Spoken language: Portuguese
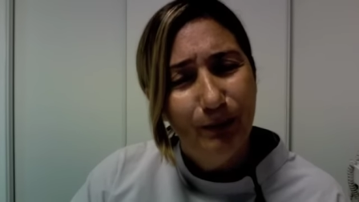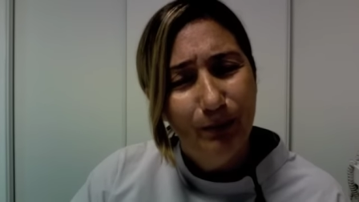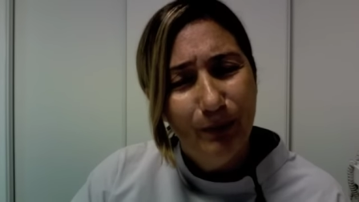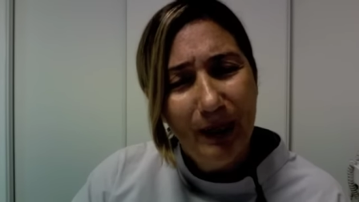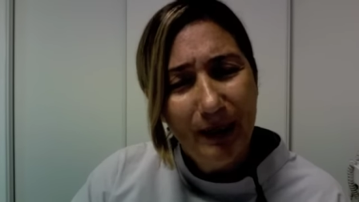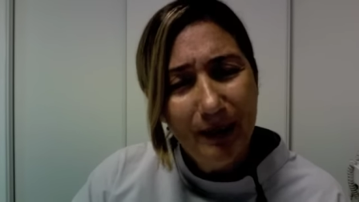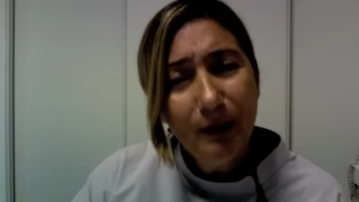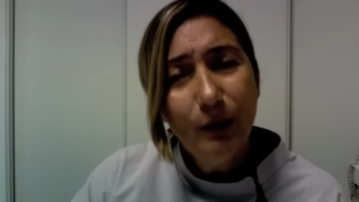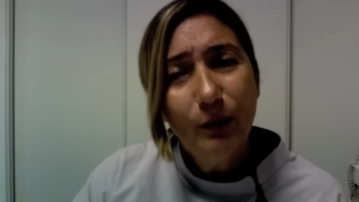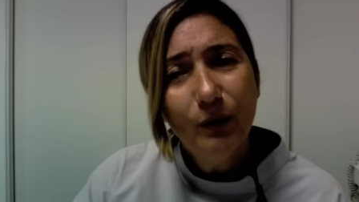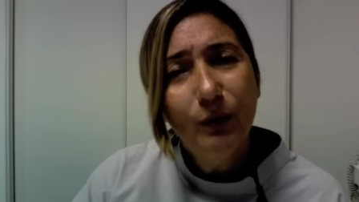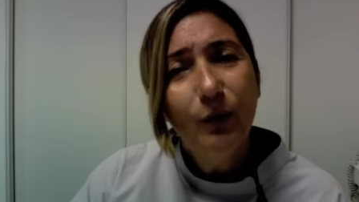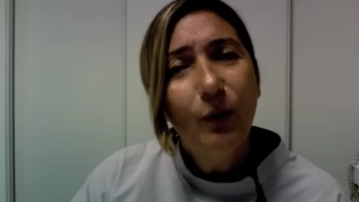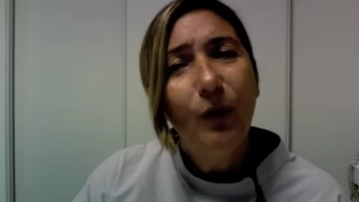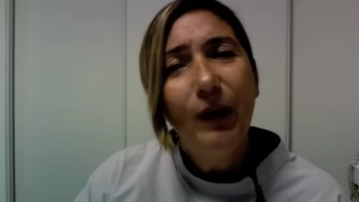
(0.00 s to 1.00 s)
Bacana quando
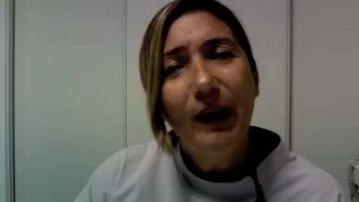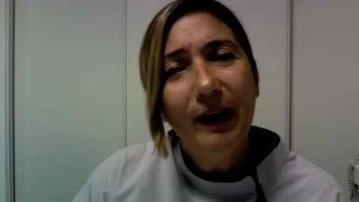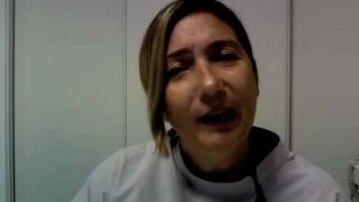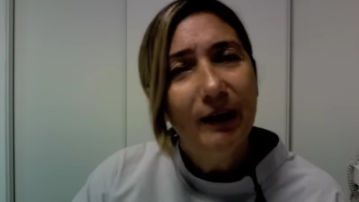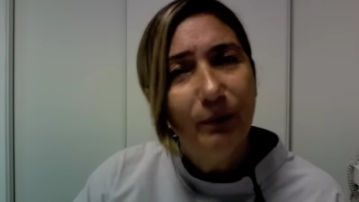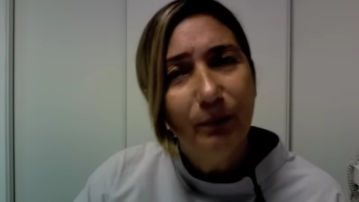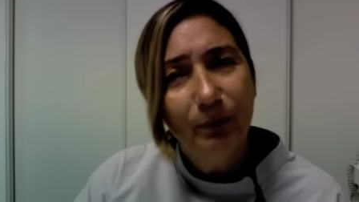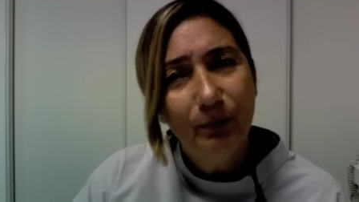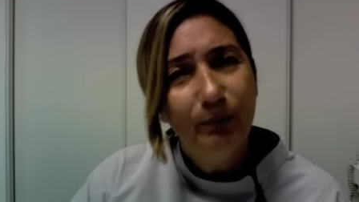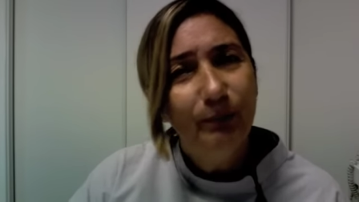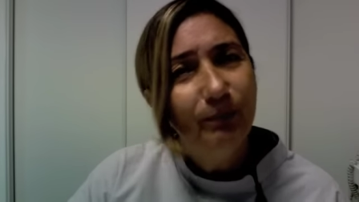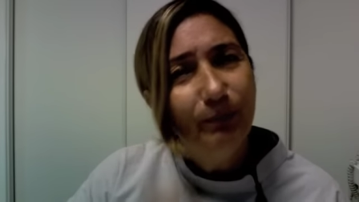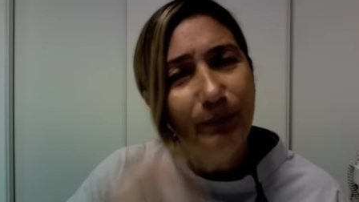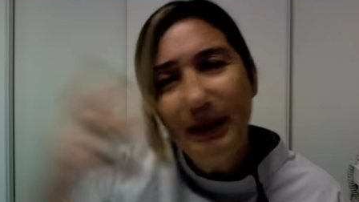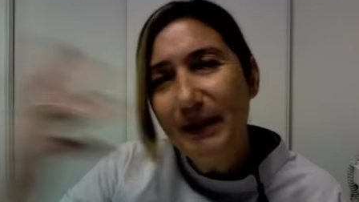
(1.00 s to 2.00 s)
um colega
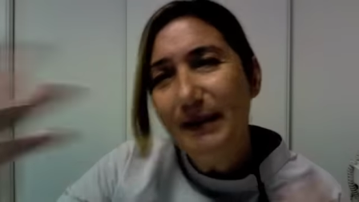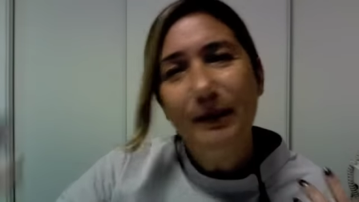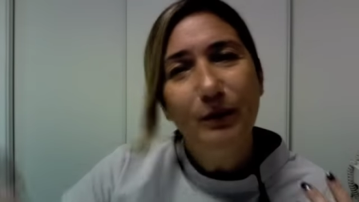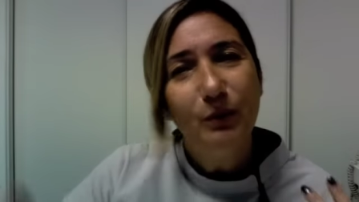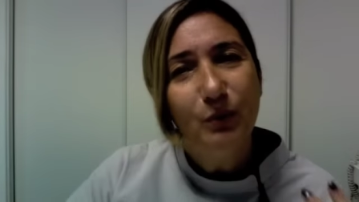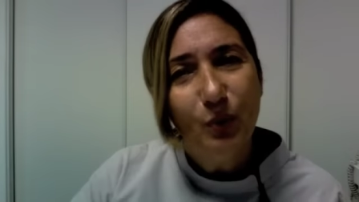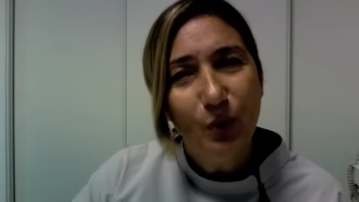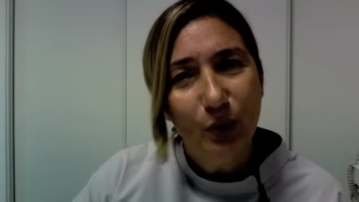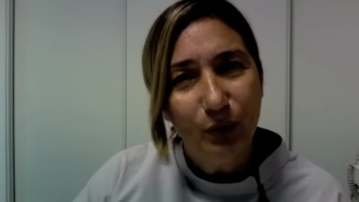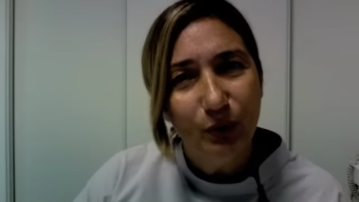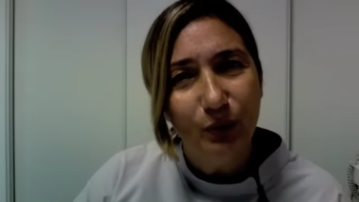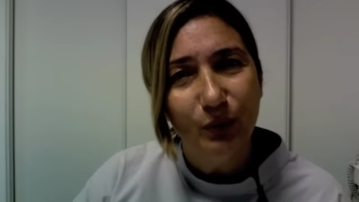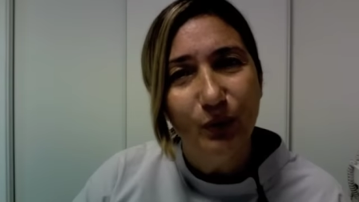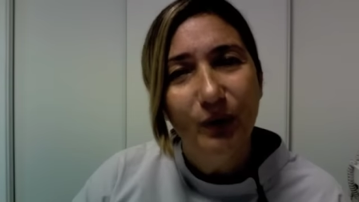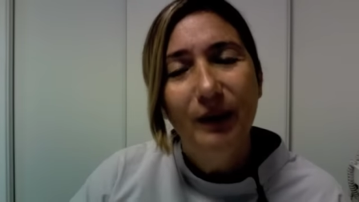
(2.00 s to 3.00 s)
pensa no
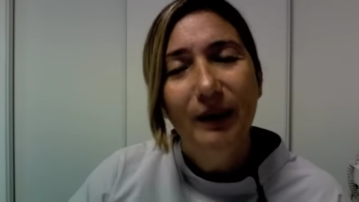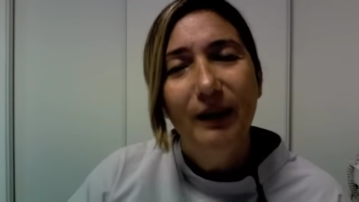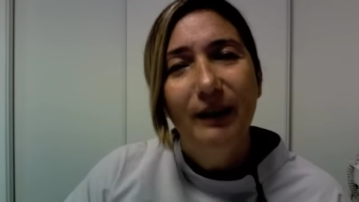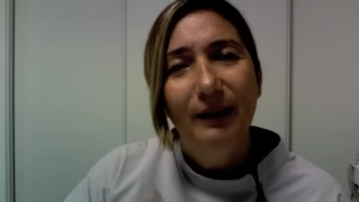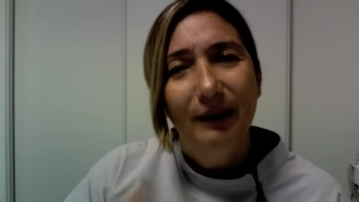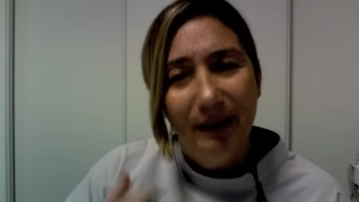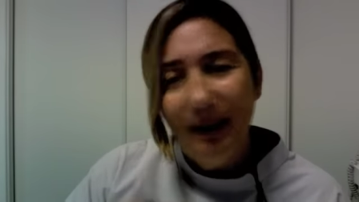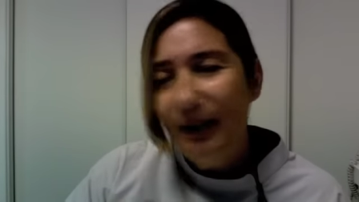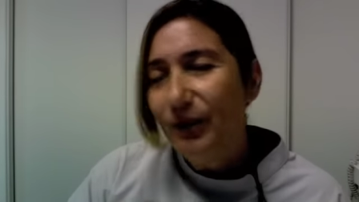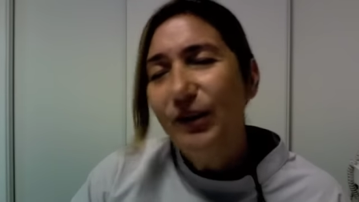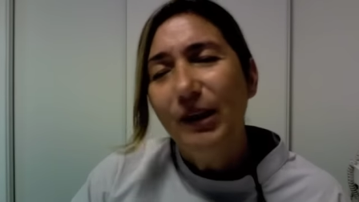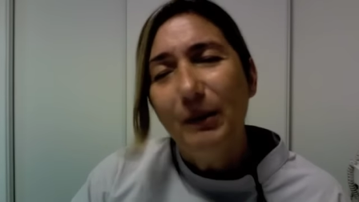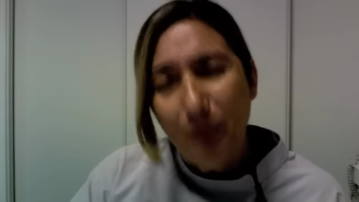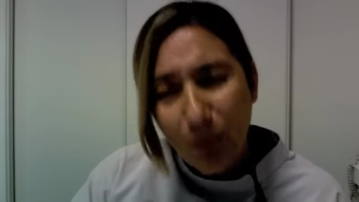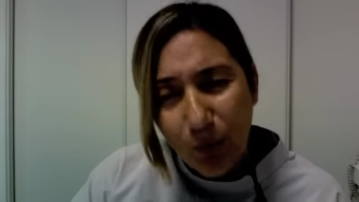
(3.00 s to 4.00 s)
outro
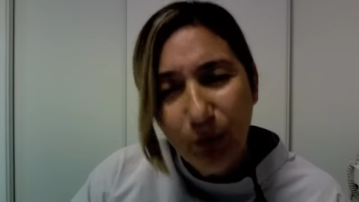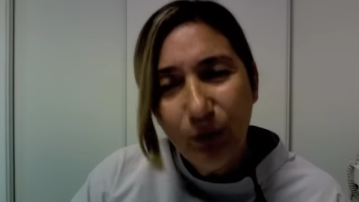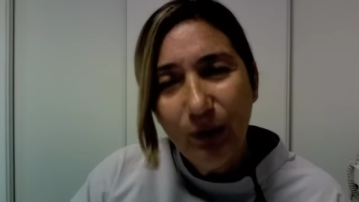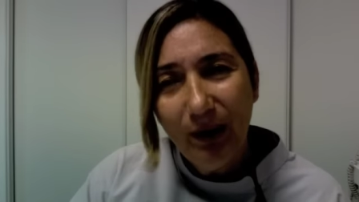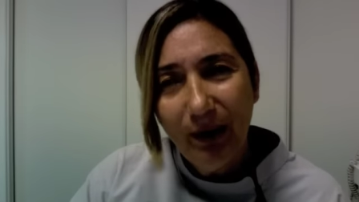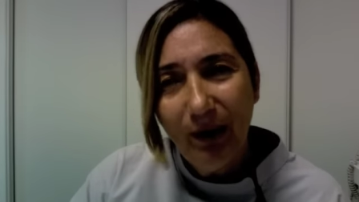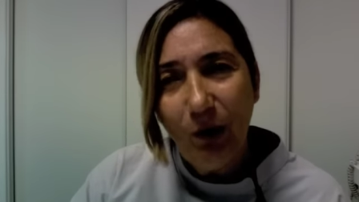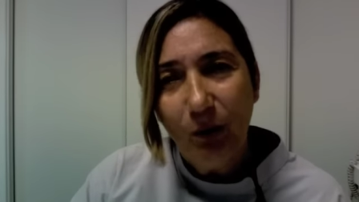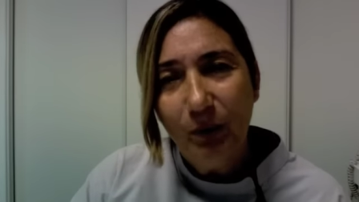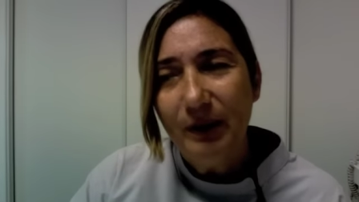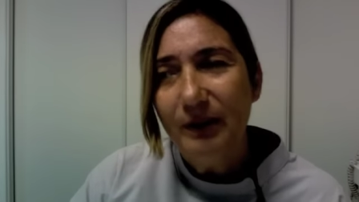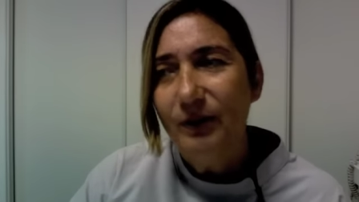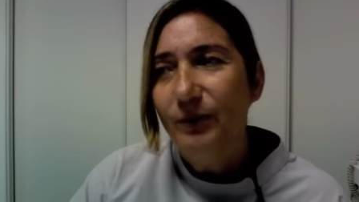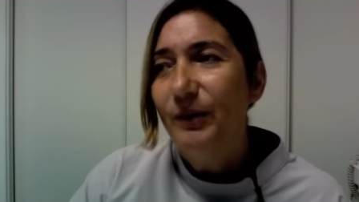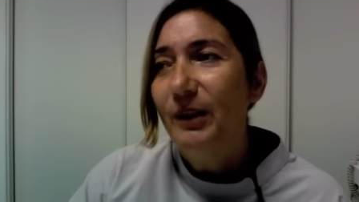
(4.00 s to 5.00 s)
Achei muito legal
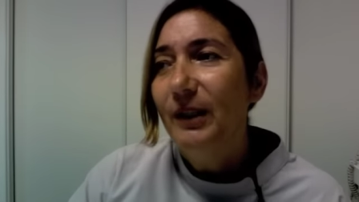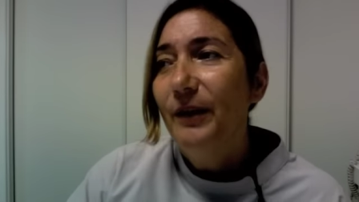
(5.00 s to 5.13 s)
mesmo.